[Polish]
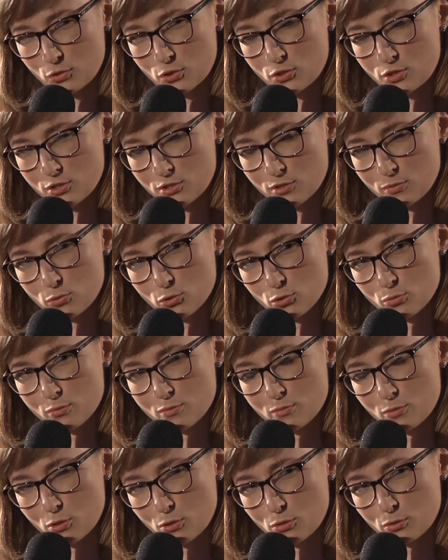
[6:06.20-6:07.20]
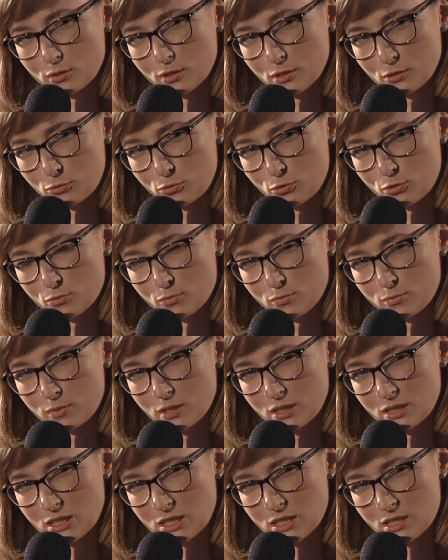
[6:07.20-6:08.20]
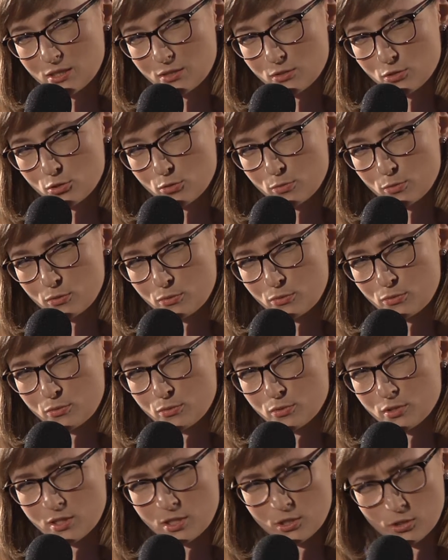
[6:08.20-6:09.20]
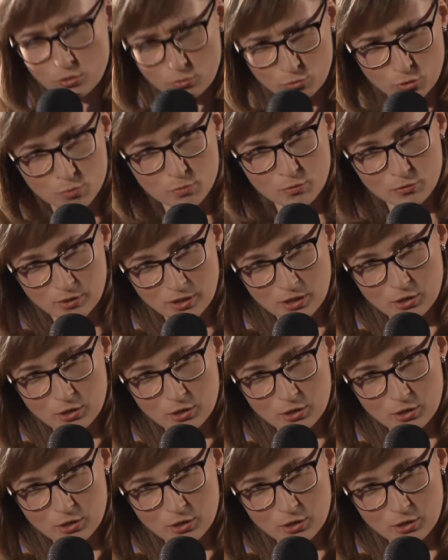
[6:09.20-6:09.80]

w 1937 roku, na którym Jan Ekier zdobył, zdaje się, ósmą